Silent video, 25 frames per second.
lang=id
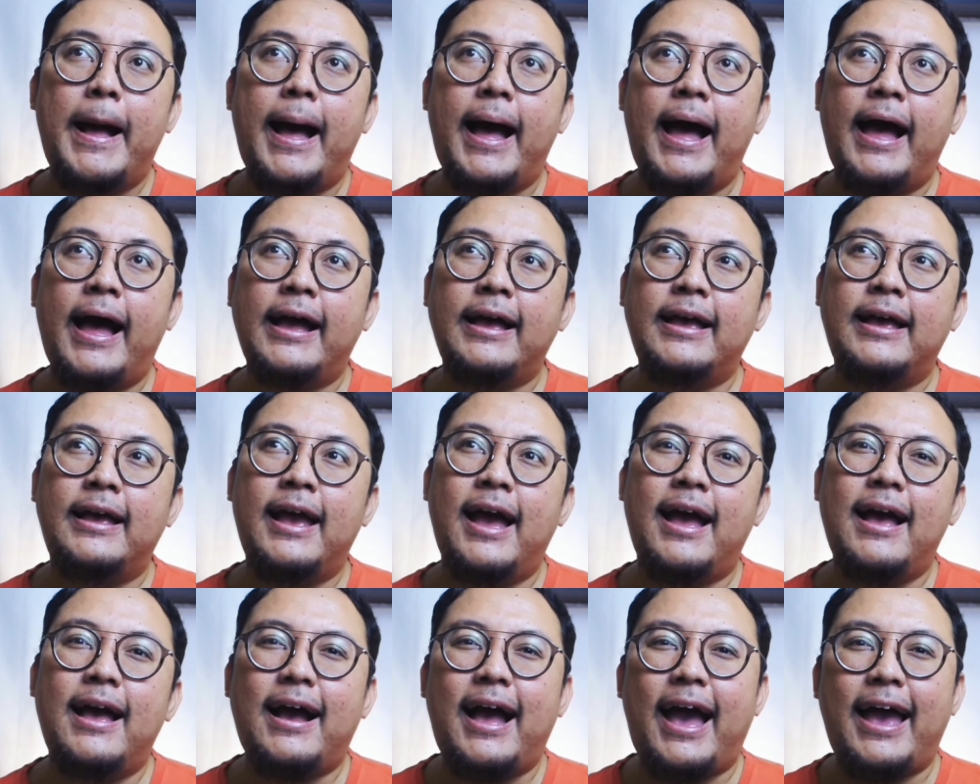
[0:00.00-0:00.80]

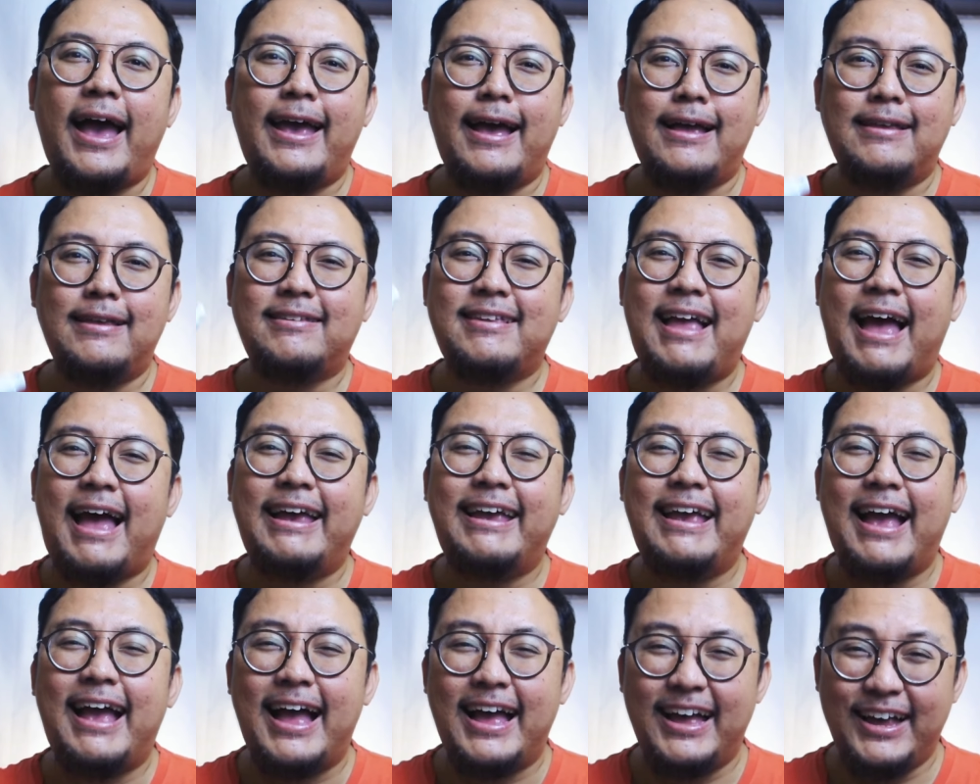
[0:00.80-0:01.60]
agak kayak
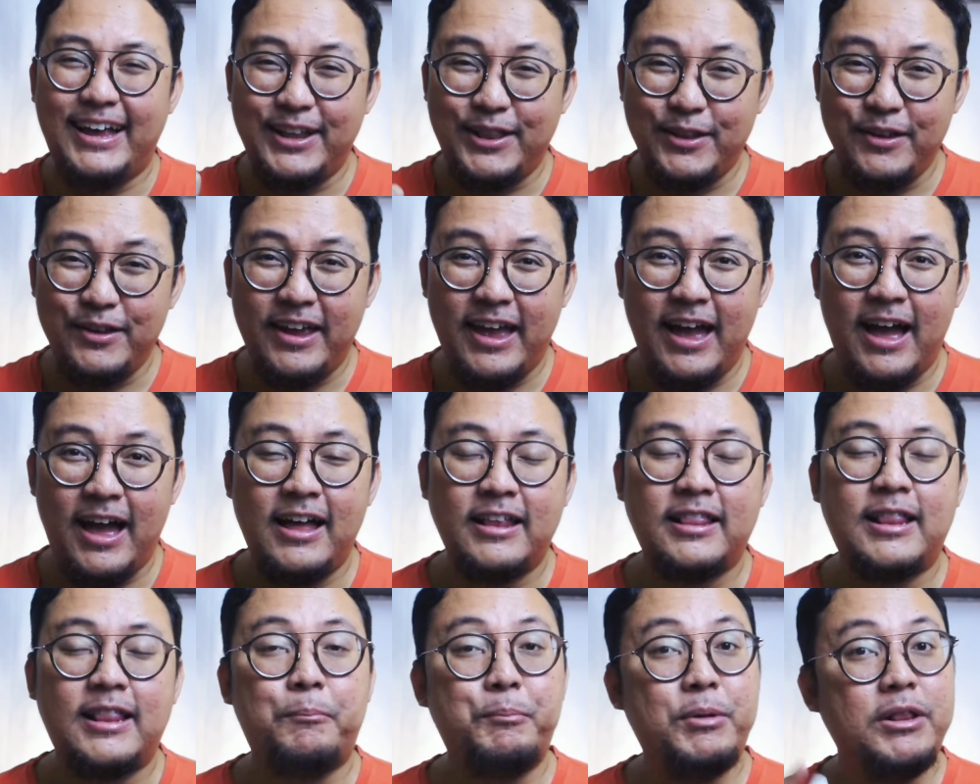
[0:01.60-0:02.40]
sayang gitu
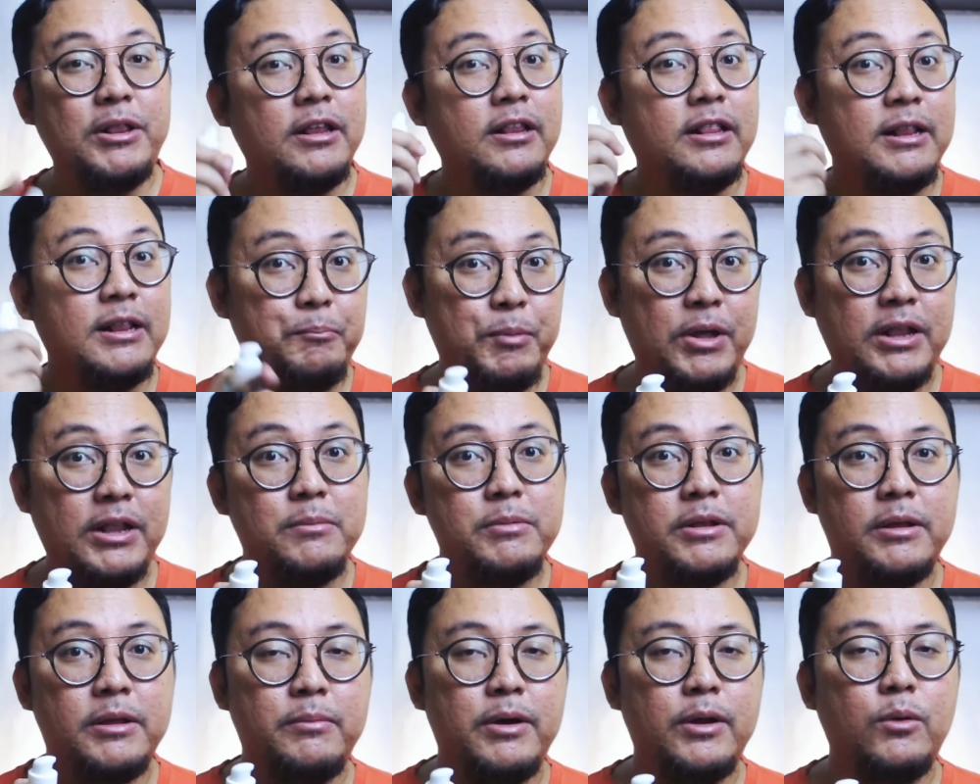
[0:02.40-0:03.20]
ya tapi tetap ya
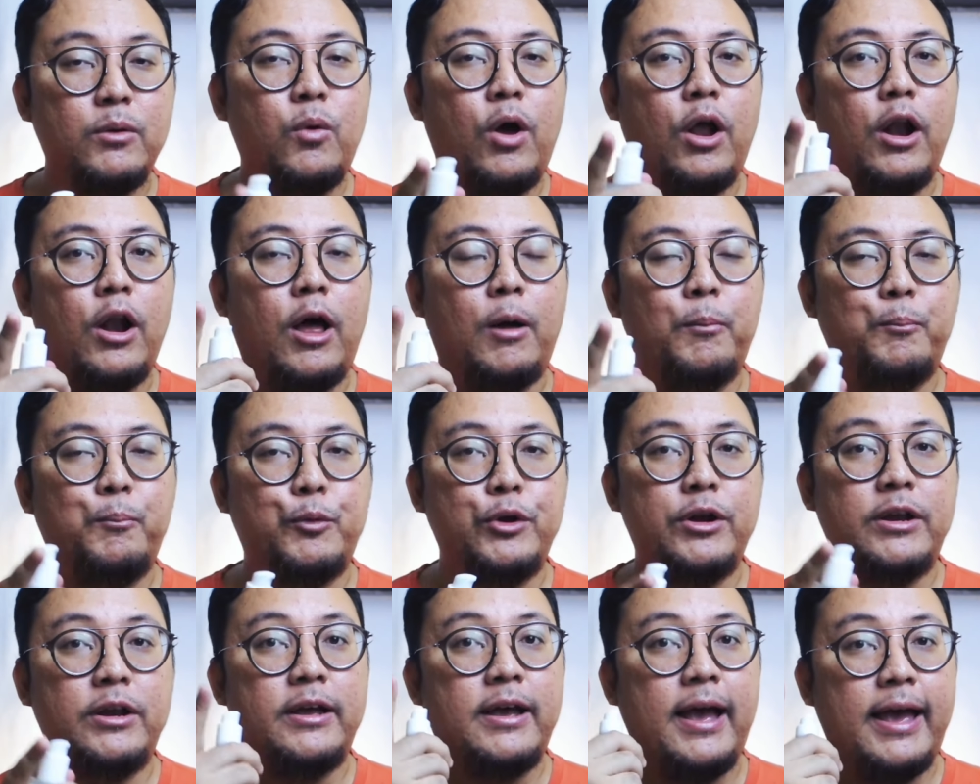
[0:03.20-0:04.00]
teman-teman
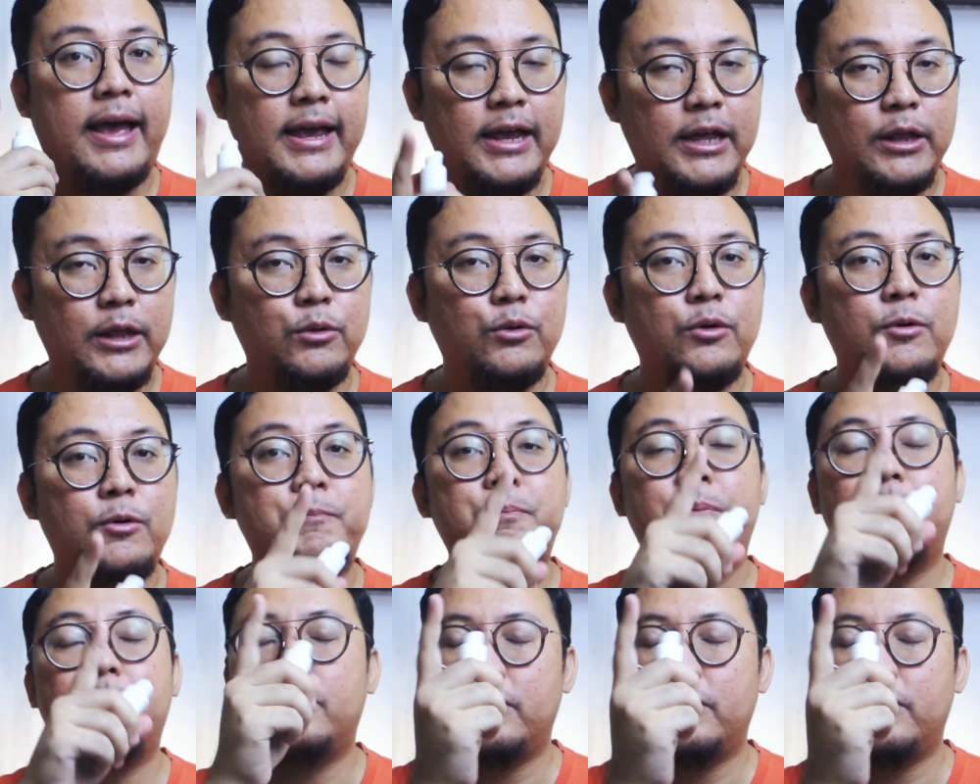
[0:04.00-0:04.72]
walaupun kayak gitu